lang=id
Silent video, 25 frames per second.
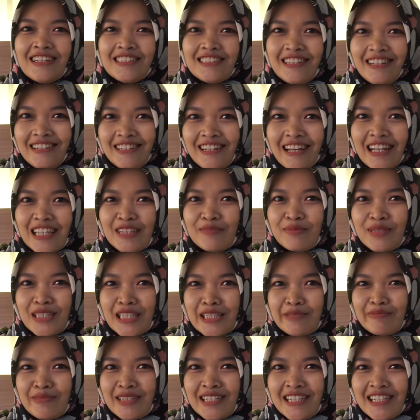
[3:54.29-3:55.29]
jadi ya
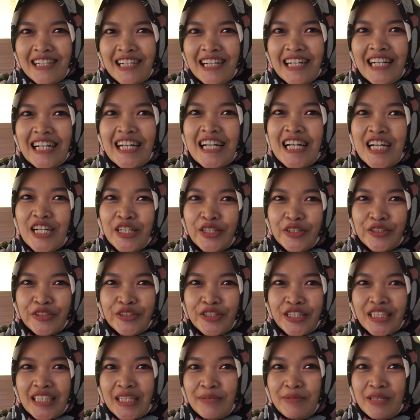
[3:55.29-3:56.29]
teman-teman
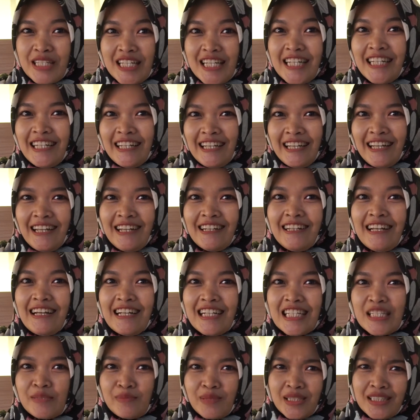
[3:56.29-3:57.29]
untuk tips ini
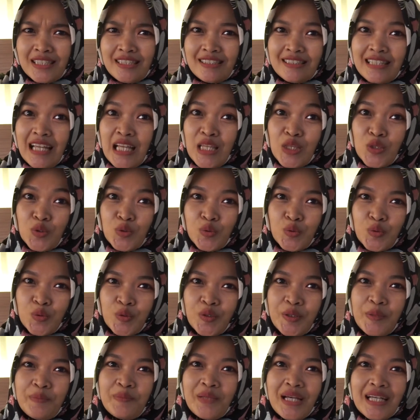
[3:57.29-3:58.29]
dari semester
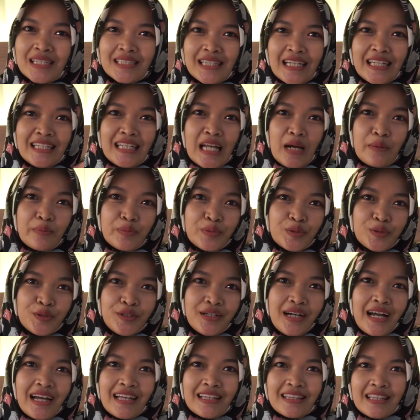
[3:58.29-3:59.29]
1 biasain
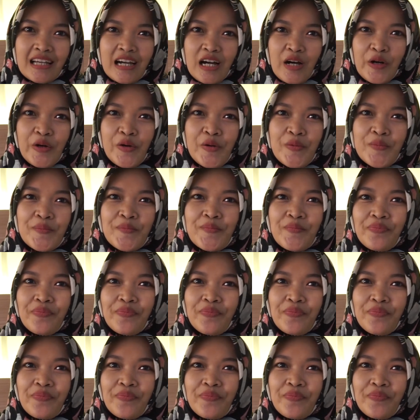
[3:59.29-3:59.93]
nabung atau